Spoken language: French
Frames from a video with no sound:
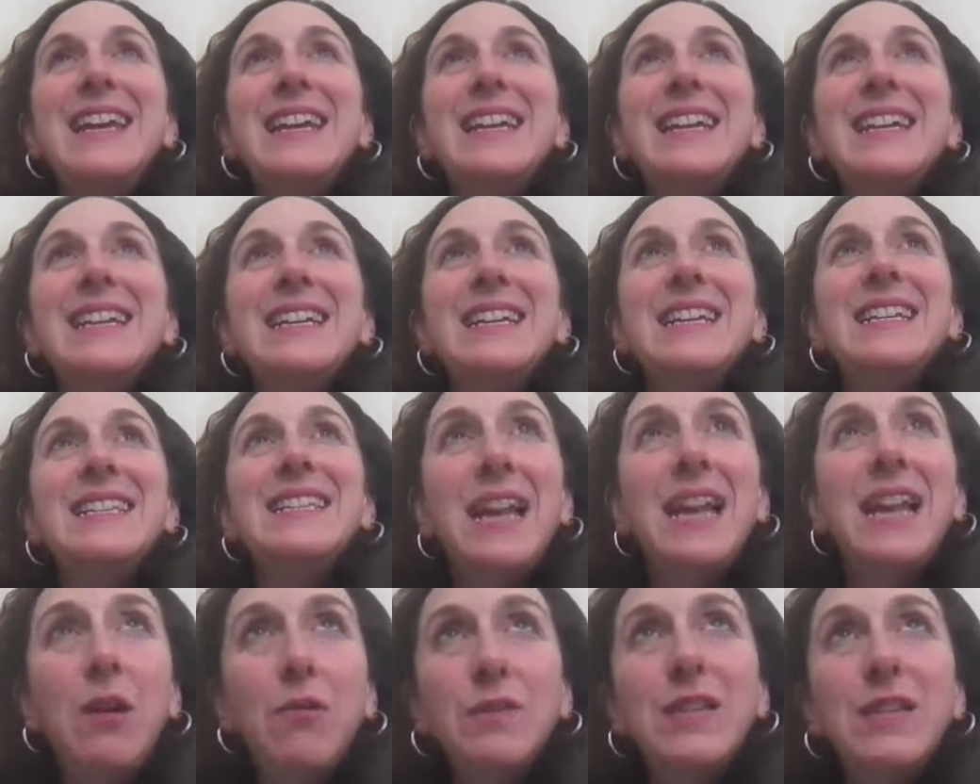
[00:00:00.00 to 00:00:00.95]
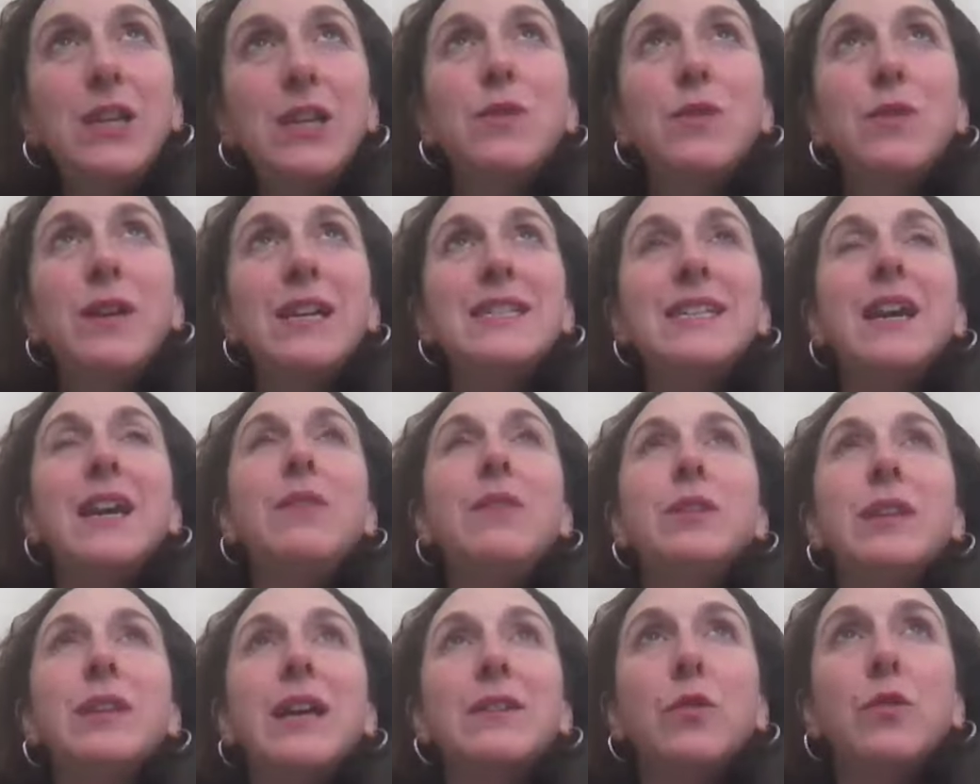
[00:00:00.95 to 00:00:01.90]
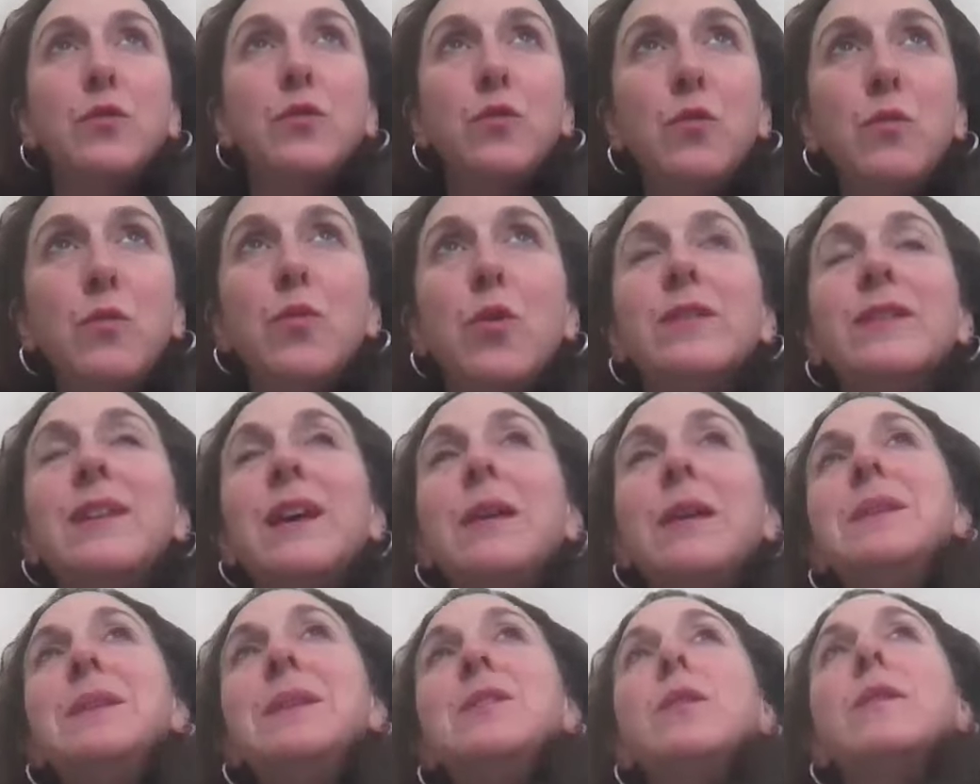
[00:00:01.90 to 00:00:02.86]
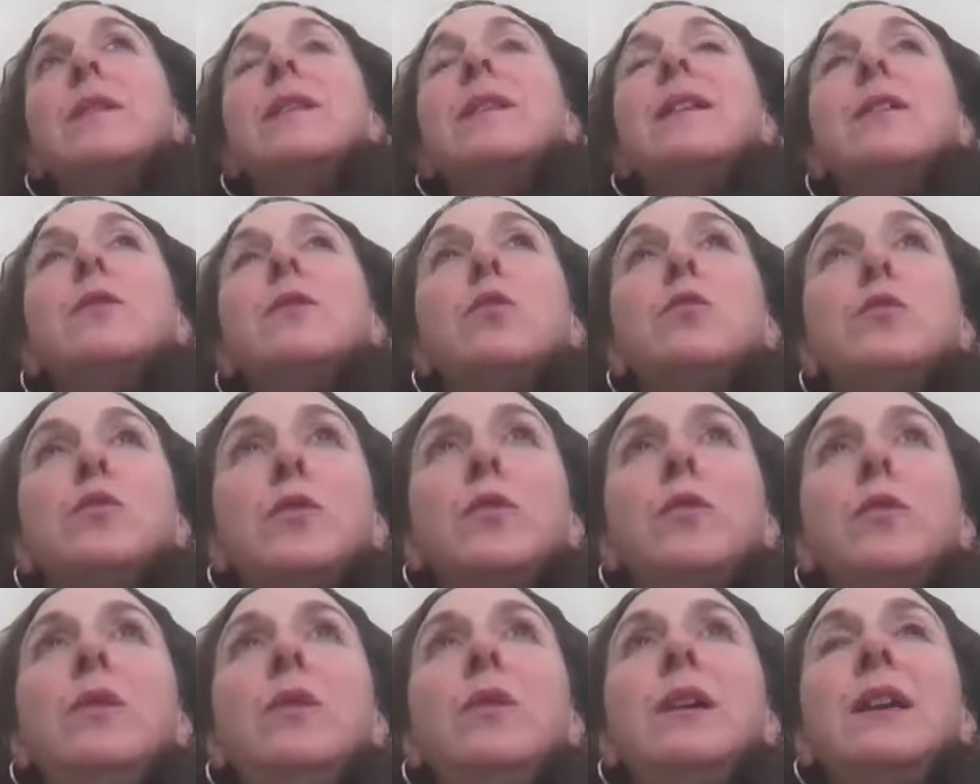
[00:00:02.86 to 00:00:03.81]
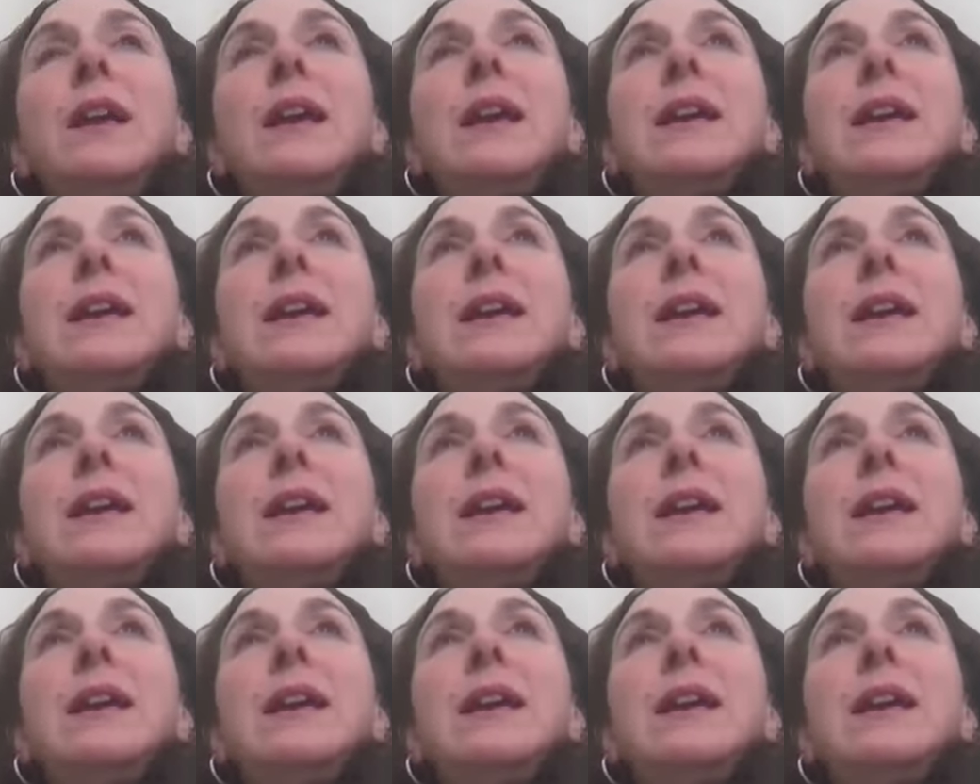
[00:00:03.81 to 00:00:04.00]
Et c'est là aussi que je voulais attirer votre attention pour en terminer sur cette introduction,